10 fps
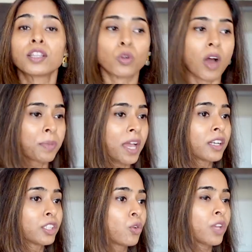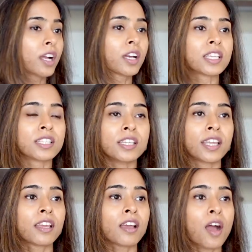तो आप क्या करते हो कि अगर किसी ने
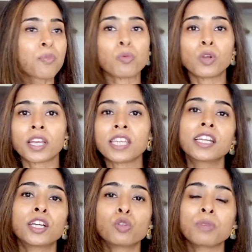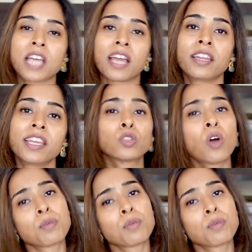आपको बोला कि ये लड्डू में जैगरी है तो